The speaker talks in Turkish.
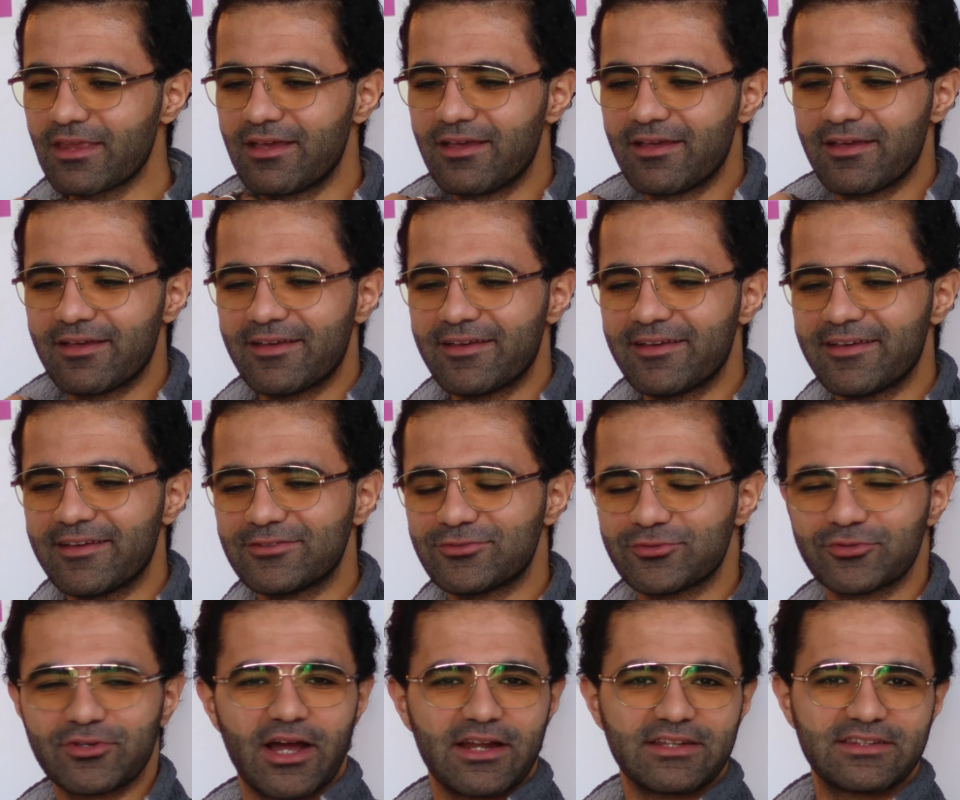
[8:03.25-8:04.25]
E,
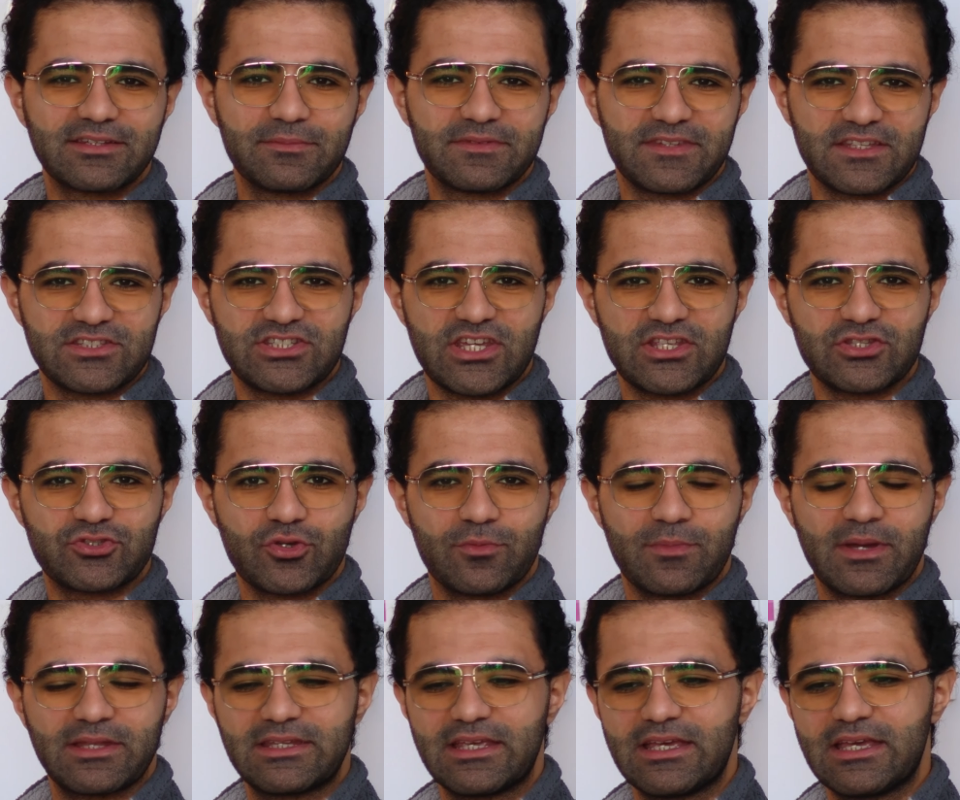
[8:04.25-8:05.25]
çünkü artık mesela Chainsaw
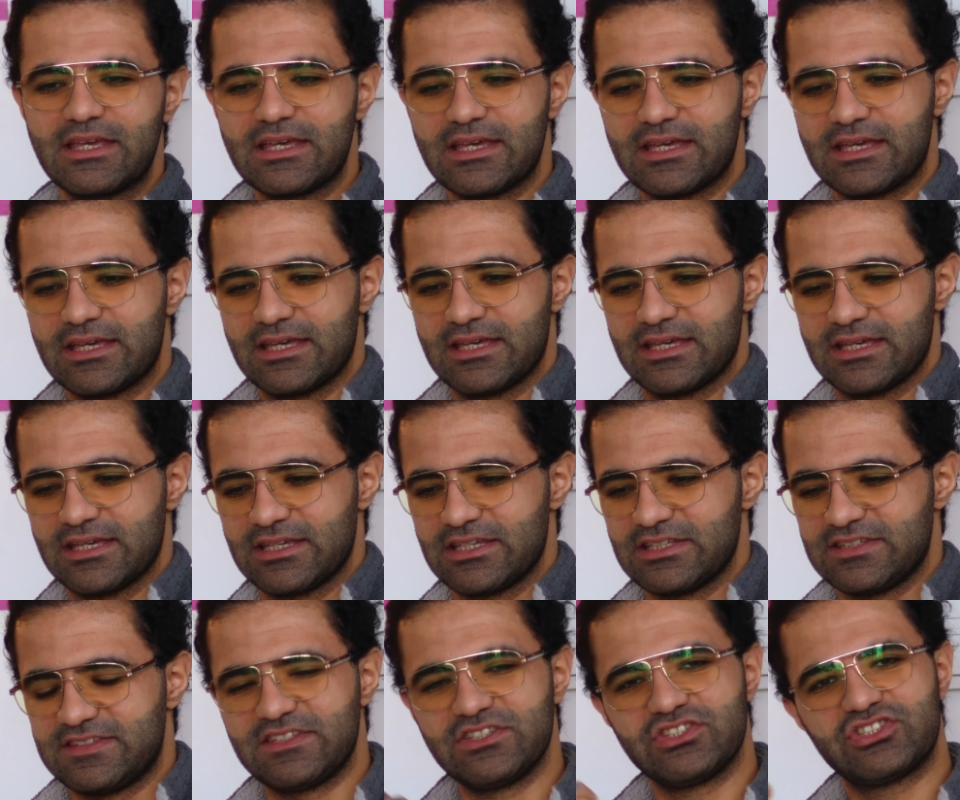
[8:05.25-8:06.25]
Man e,
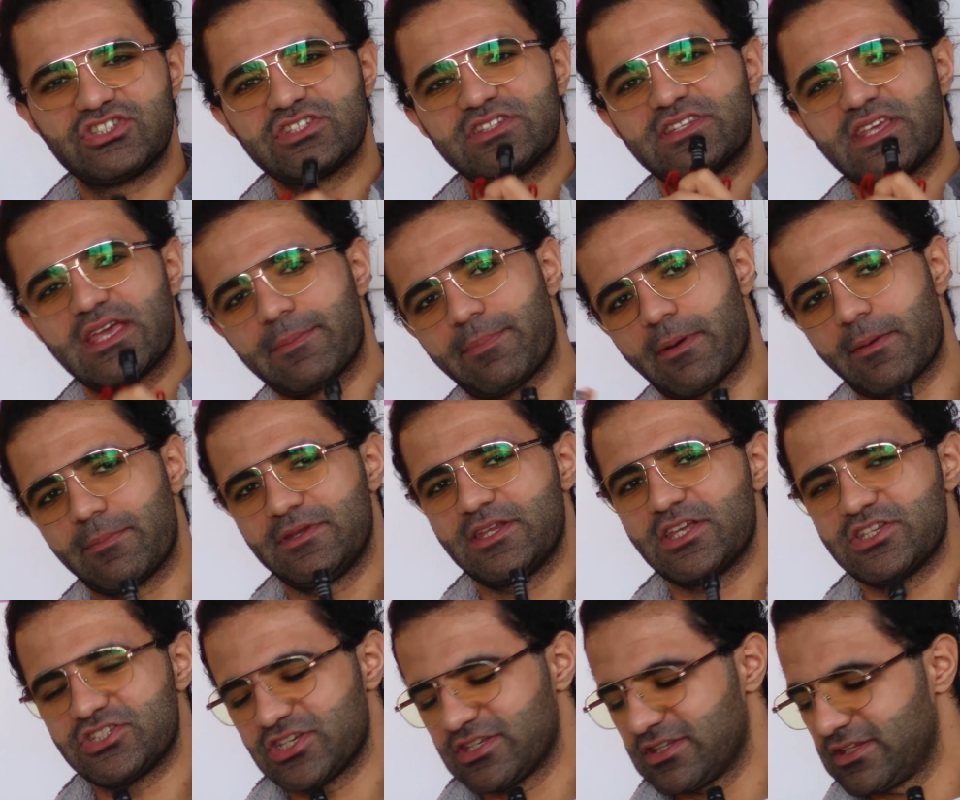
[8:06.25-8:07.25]
zincir de
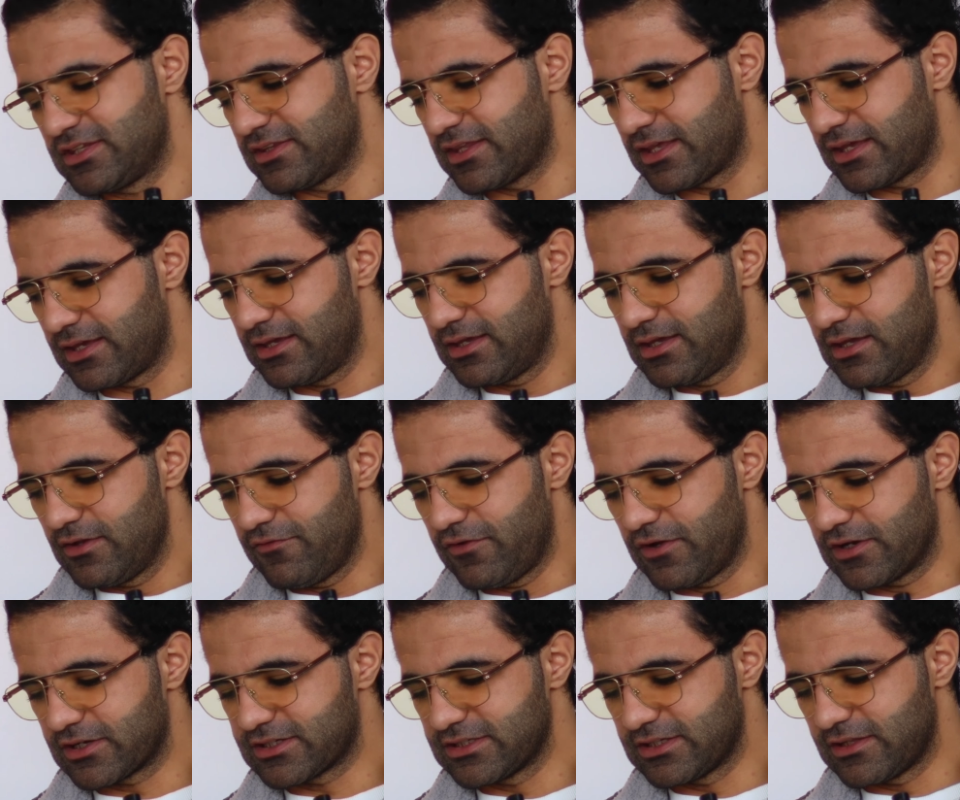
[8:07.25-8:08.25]
yapabileceğini de
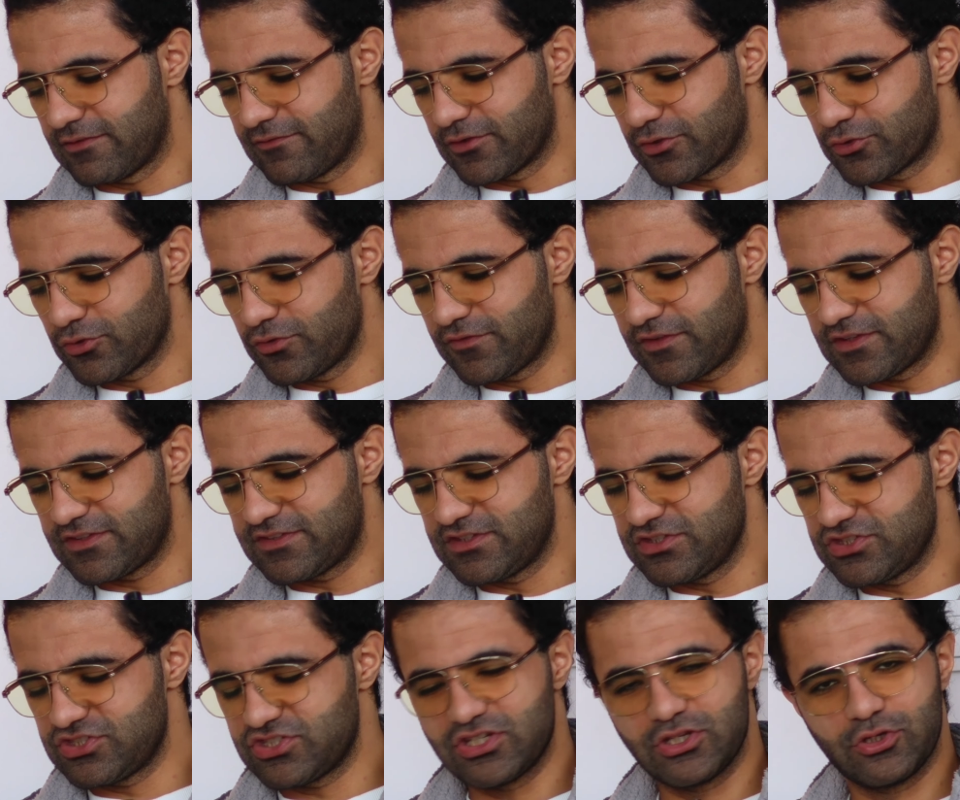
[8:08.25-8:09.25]
farkına varıyor ve
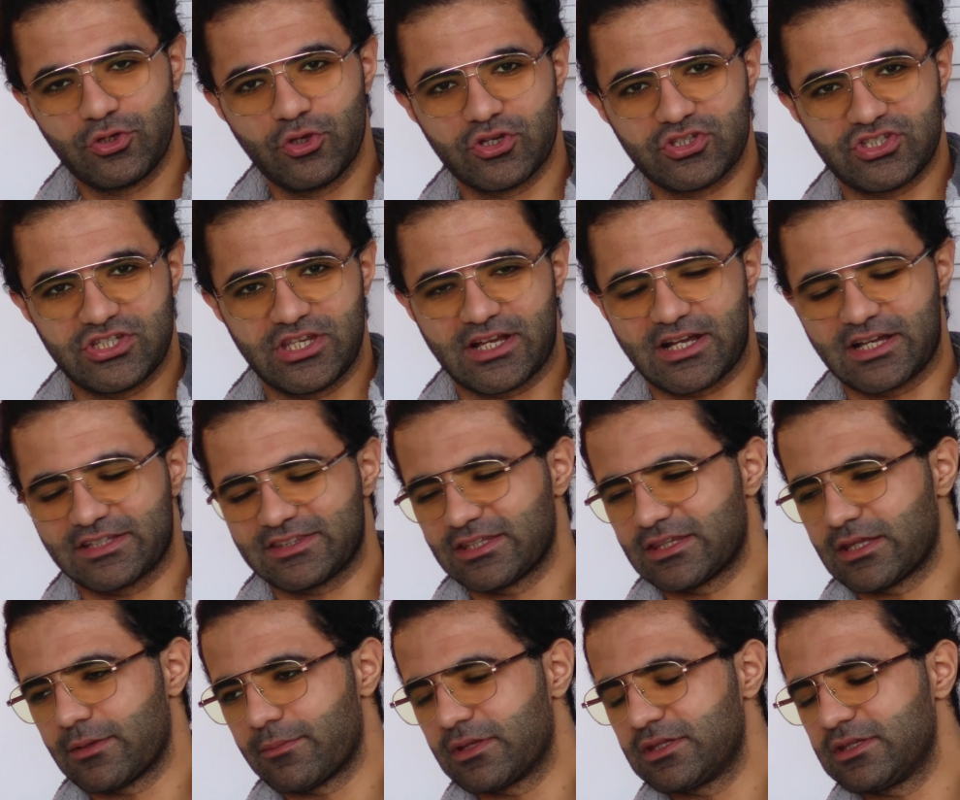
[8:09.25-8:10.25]
zincirliyor şey
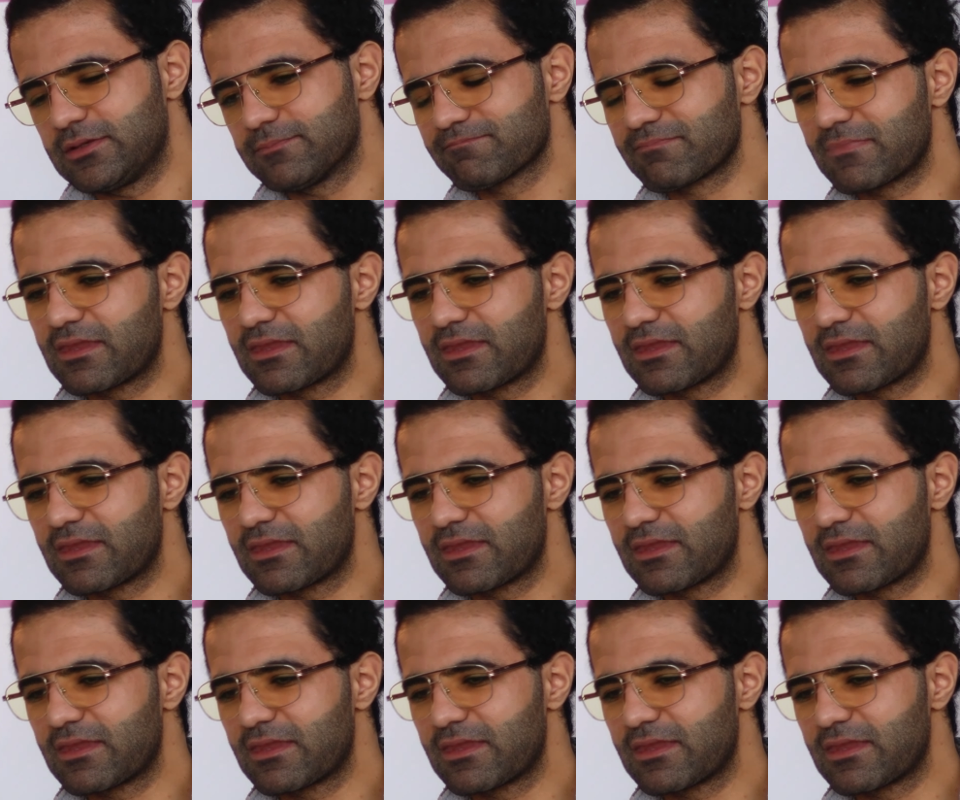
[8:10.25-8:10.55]
Katanaman'ı.